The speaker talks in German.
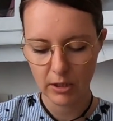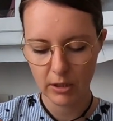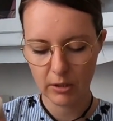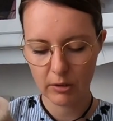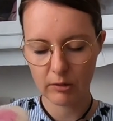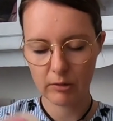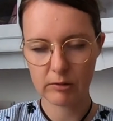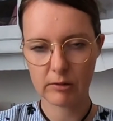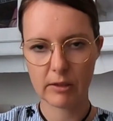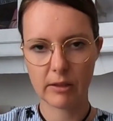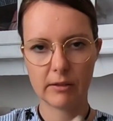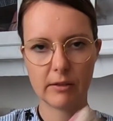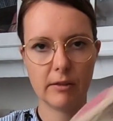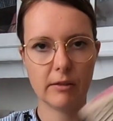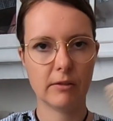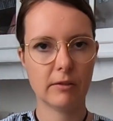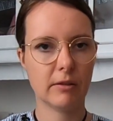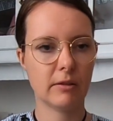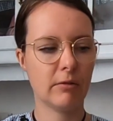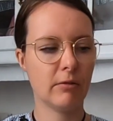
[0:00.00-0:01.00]
Und das hier
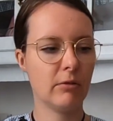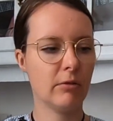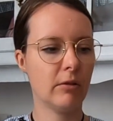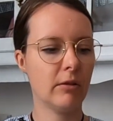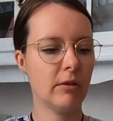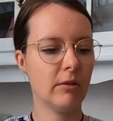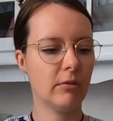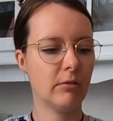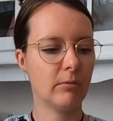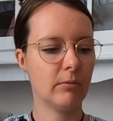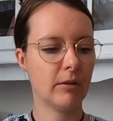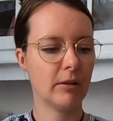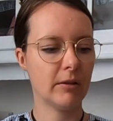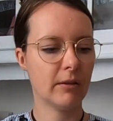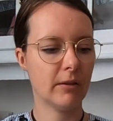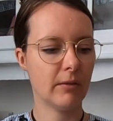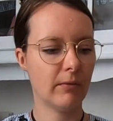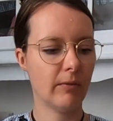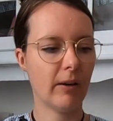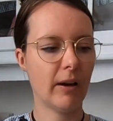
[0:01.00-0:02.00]
ist Knäuel Nummer
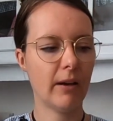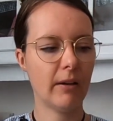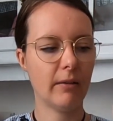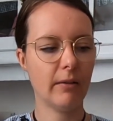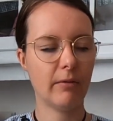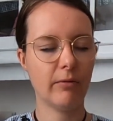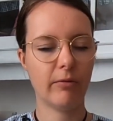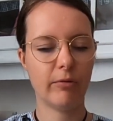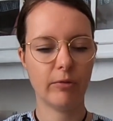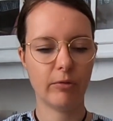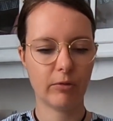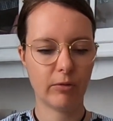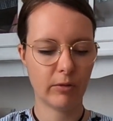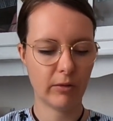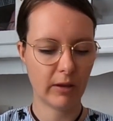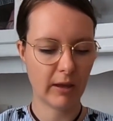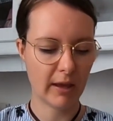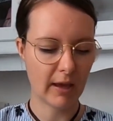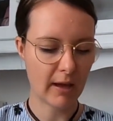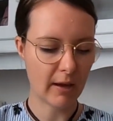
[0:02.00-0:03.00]
2 für
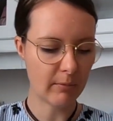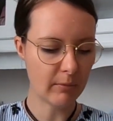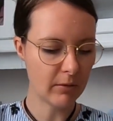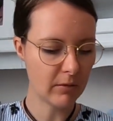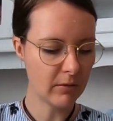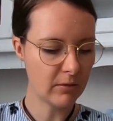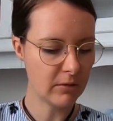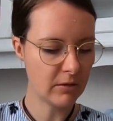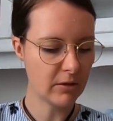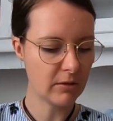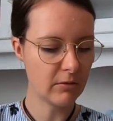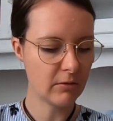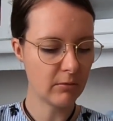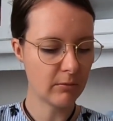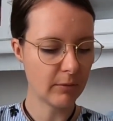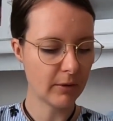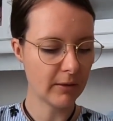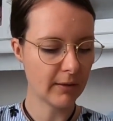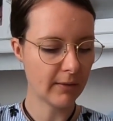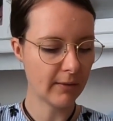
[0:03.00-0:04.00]
Ärmelchen
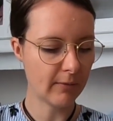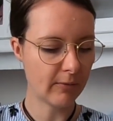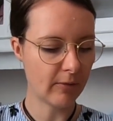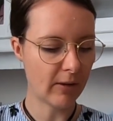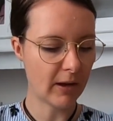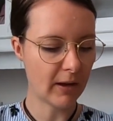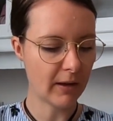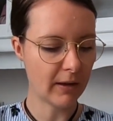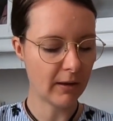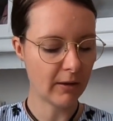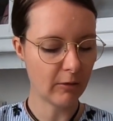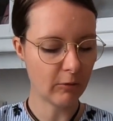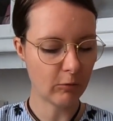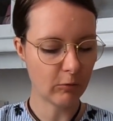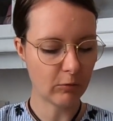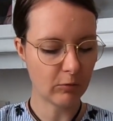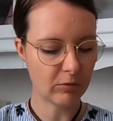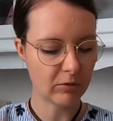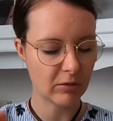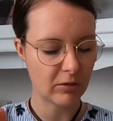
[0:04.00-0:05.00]
Nummer 2
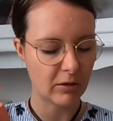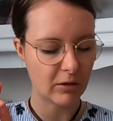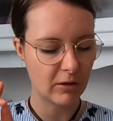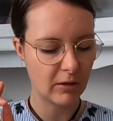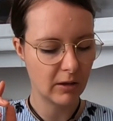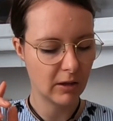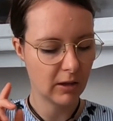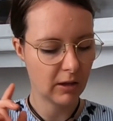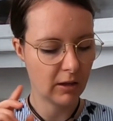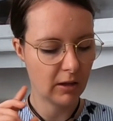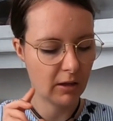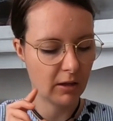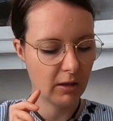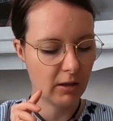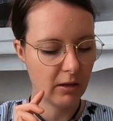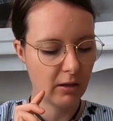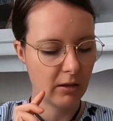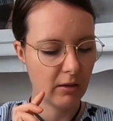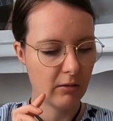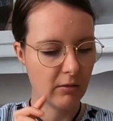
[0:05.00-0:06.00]
und
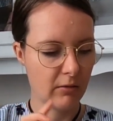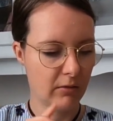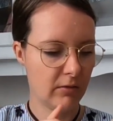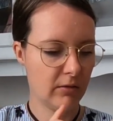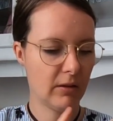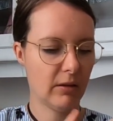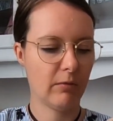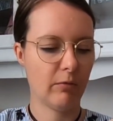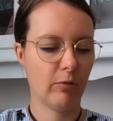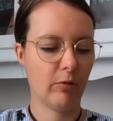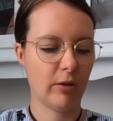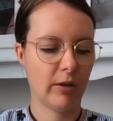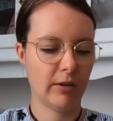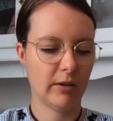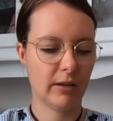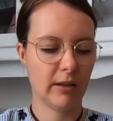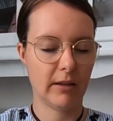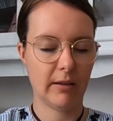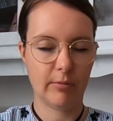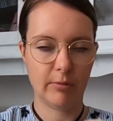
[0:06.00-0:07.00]
das
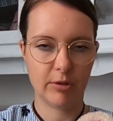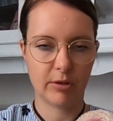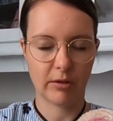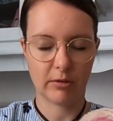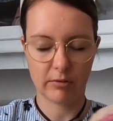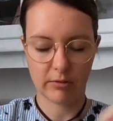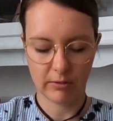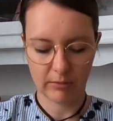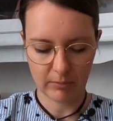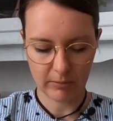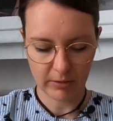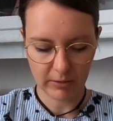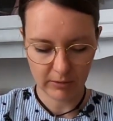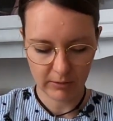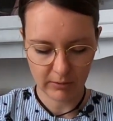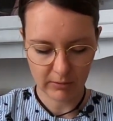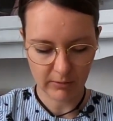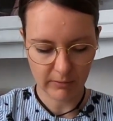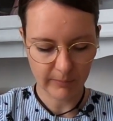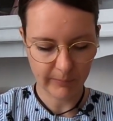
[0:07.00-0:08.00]
Vorderteil habe ich draus gemacht,
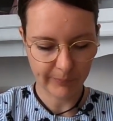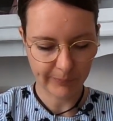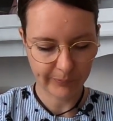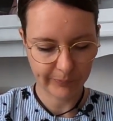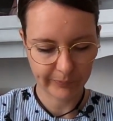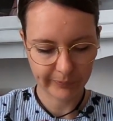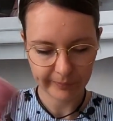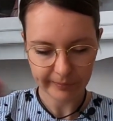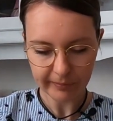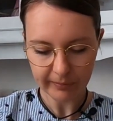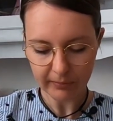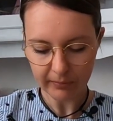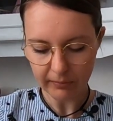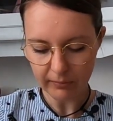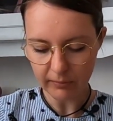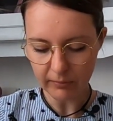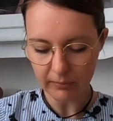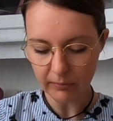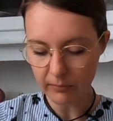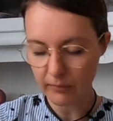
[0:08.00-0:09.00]
genau.
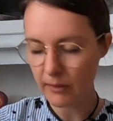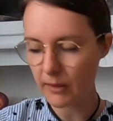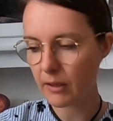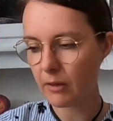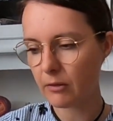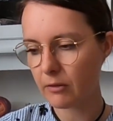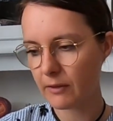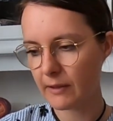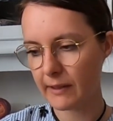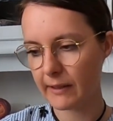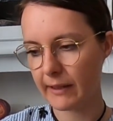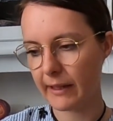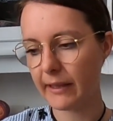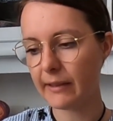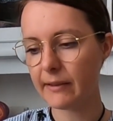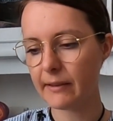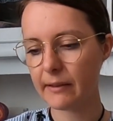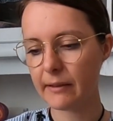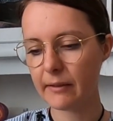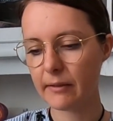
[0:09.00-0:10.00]
Aus den
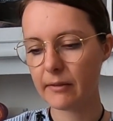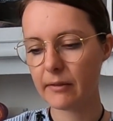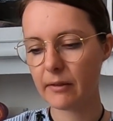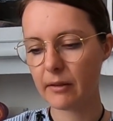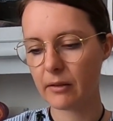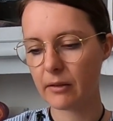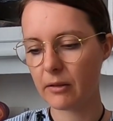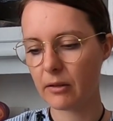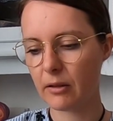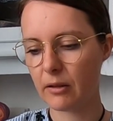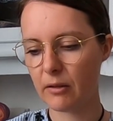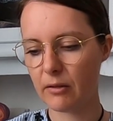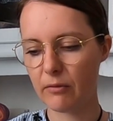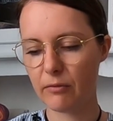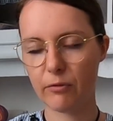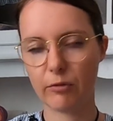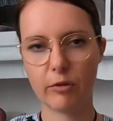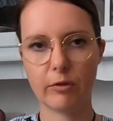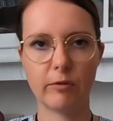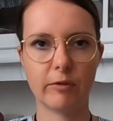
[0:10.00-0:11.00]
Resten äh,
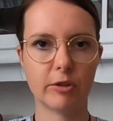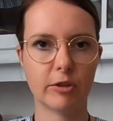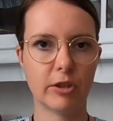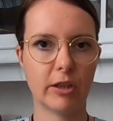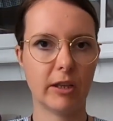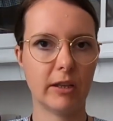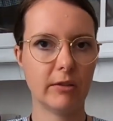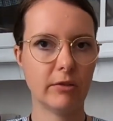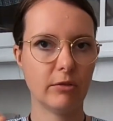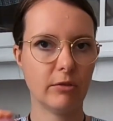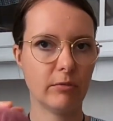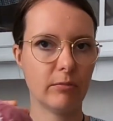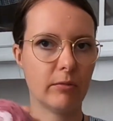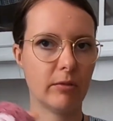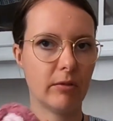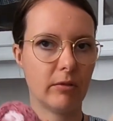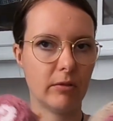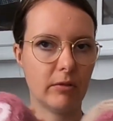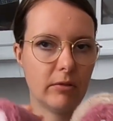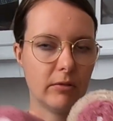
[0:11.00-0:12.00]
wird wahrscheinlich
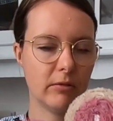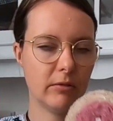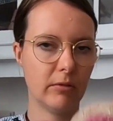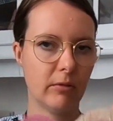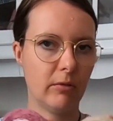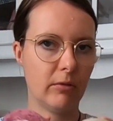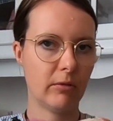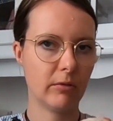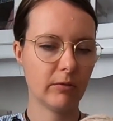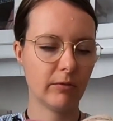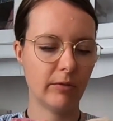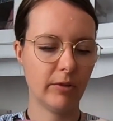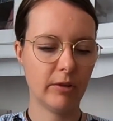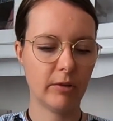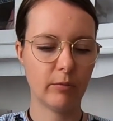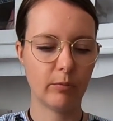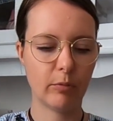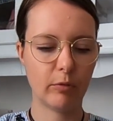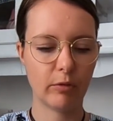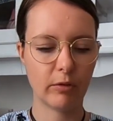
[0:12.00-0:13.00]
immer irgendwie eine
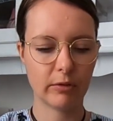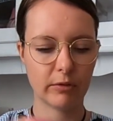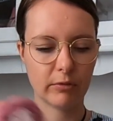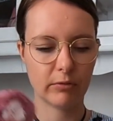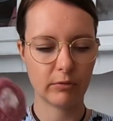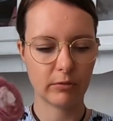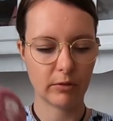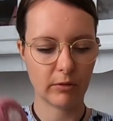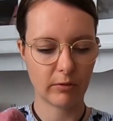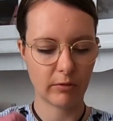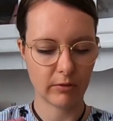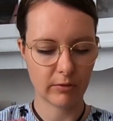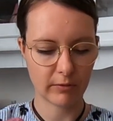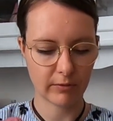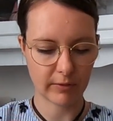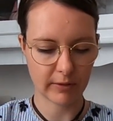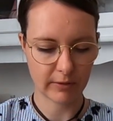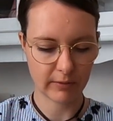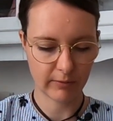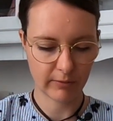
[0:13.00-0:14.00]
Borte oder
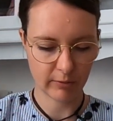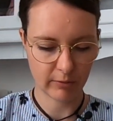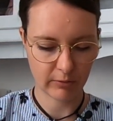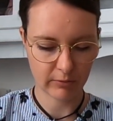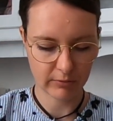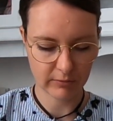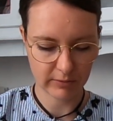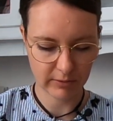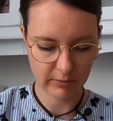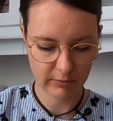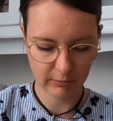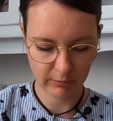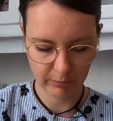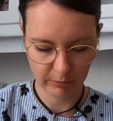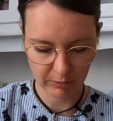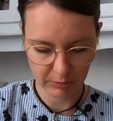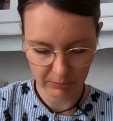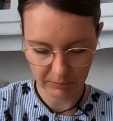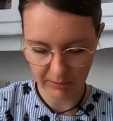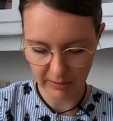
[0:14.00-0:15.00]
irgendwas für irgendwas übrig
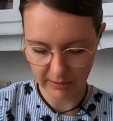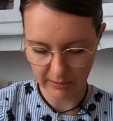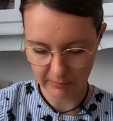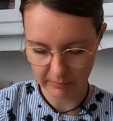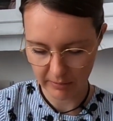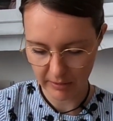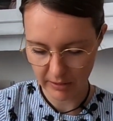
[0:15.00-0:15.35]
bleiben.